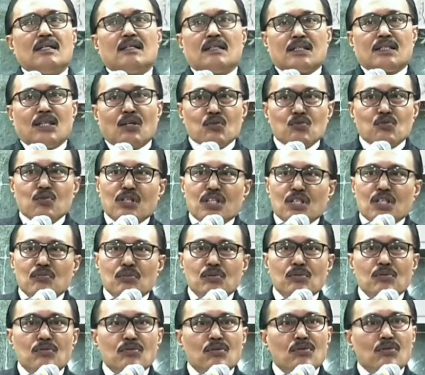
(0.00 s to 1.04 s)
tahun
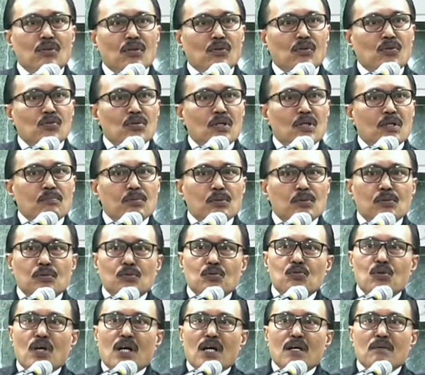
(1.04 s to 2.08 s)
2022
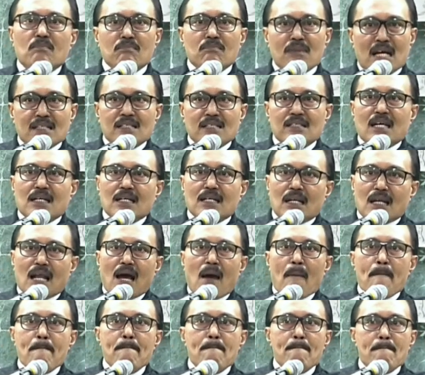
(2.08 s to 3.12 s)
masa
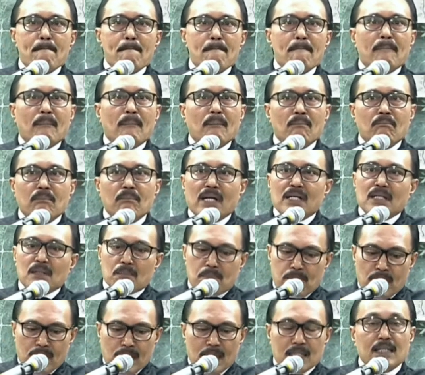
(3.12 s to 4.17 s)
kelam bagi
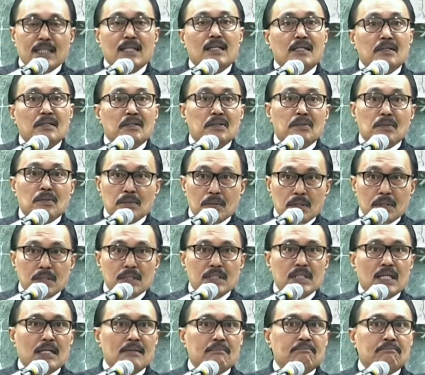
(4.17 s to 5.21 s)
pengadilan di Indonesia.